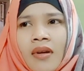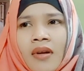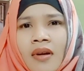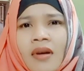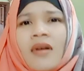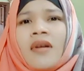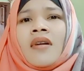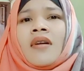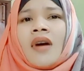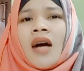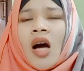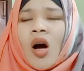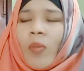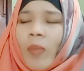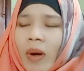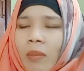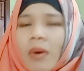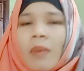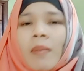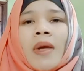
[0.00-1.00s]
เออเขา
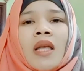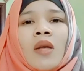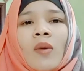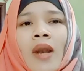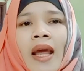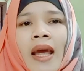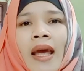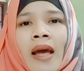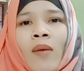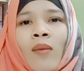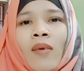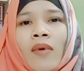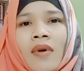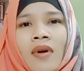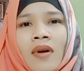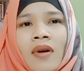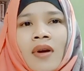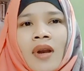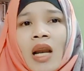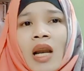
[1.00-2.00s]
เป็นแบบนั้นอยู่แล้ว
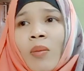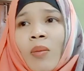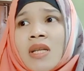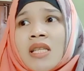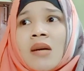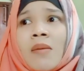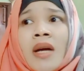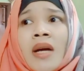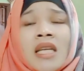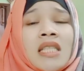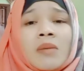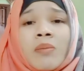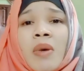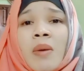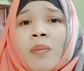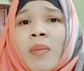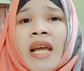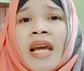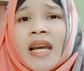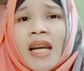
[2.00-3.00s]
เราไม่สามารถที่จะไป
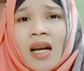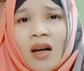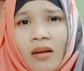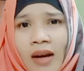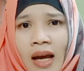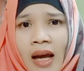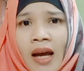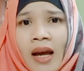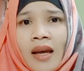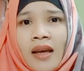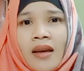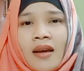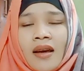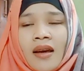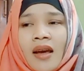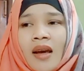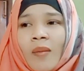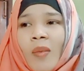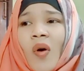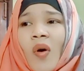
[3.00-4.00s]
เปลี่ยนเขาได้
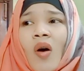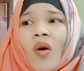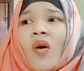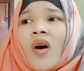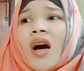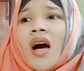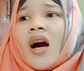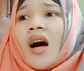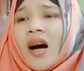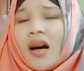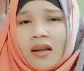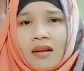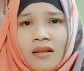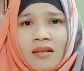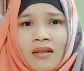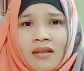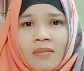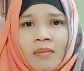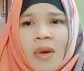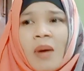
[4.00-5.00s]
เพราะเขาเกิด
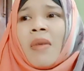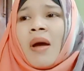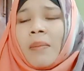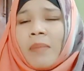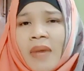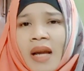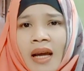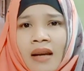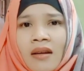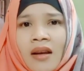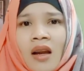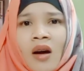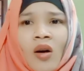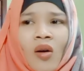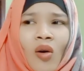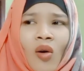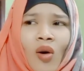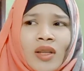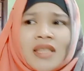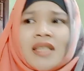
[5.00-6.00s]
มาแบบนั้นแล้วเขา
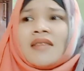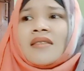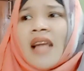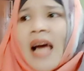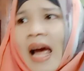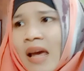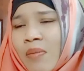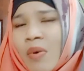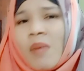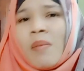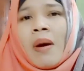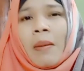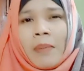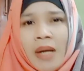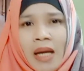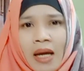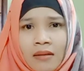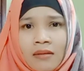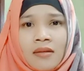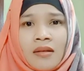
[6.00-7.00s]
ก็คงจะตายไปแบบ
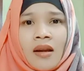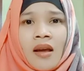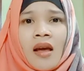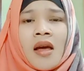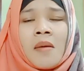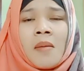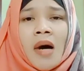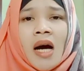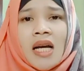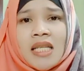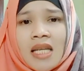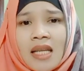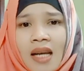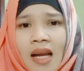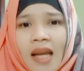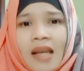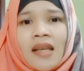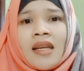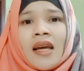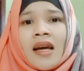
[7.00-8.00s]
นั้น เพราะฉะ
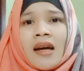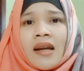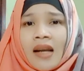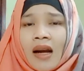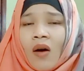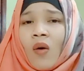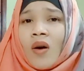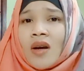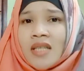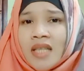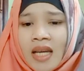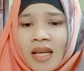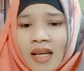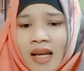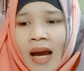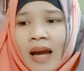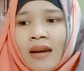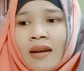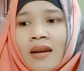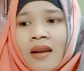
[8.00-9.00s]
นั้นเนี่ยเราก็เช่น
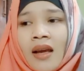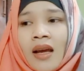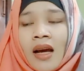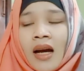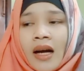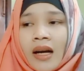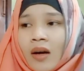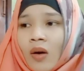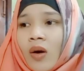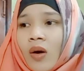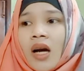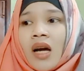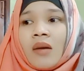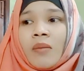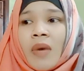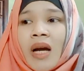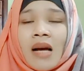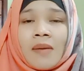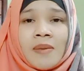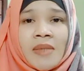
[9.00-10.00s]
กันเราเกิด
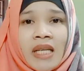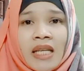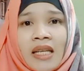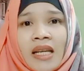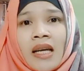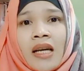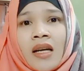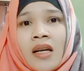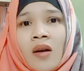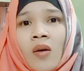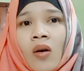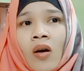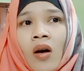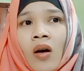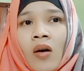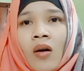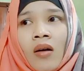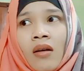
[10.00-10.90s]
มากับสิ่งไหนเราก็